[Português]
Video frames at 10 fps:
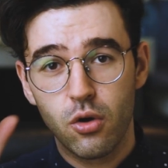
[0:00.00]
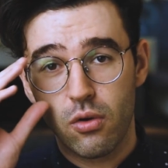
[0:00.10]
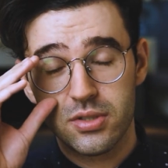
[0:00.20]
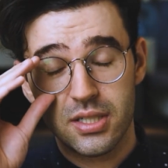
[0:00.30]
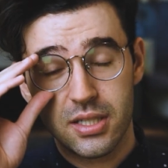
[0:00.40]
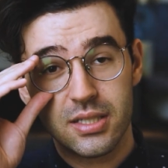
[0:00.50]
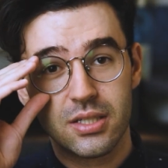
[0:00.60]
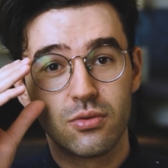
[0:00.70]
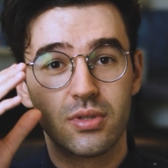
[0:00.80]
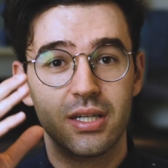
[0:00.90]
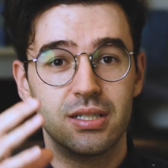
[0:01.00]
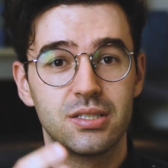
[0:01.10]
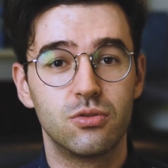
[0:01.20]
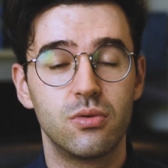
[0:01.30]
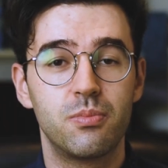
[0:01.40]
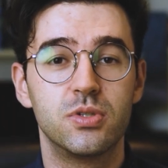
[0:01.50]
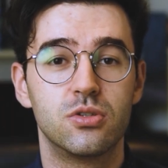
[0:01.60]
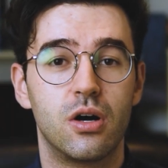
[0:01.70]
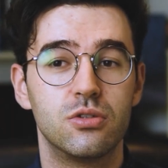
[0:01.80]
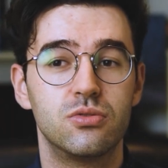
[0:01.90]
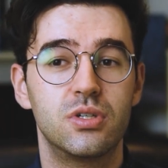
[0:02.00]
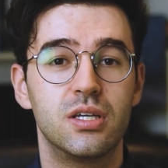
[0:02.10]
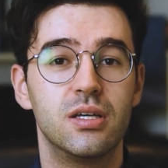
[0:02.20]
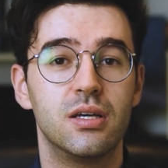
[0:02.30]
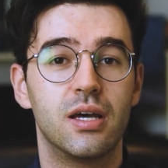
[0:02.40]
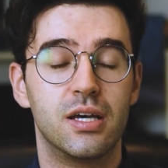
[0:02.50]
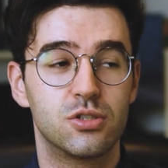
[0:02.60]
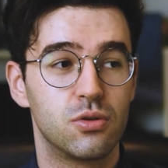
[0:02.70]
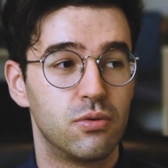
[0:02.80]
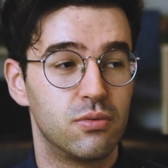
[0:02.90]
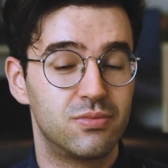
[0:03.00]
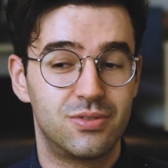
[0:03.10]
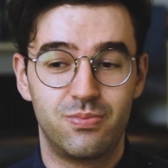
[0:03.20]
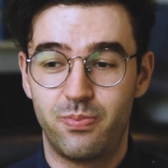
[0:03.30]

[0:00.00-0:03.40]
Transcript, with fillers: com certeza não teria sido um episódio que resol...